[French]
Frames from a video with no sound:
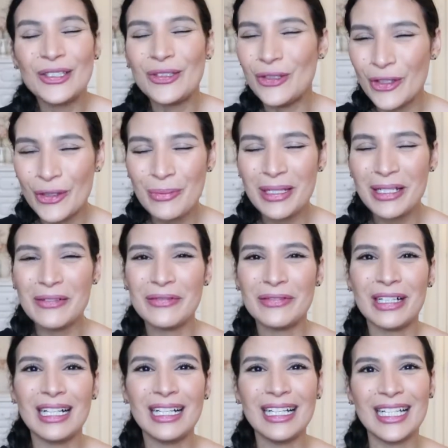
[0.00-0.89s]

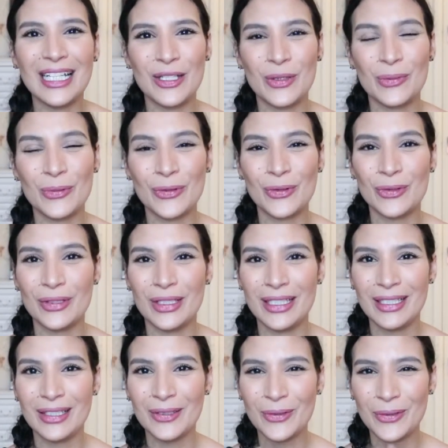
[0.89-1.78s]
2020, et je me suis
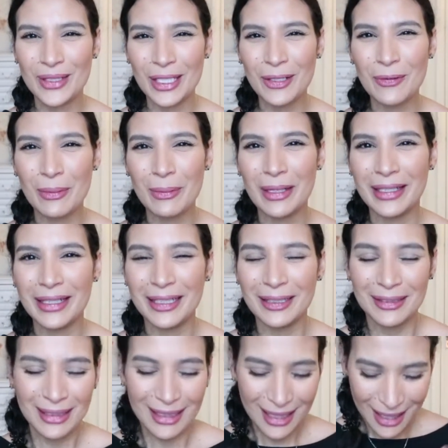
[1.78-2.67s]
dit, tu sais quoi, Baya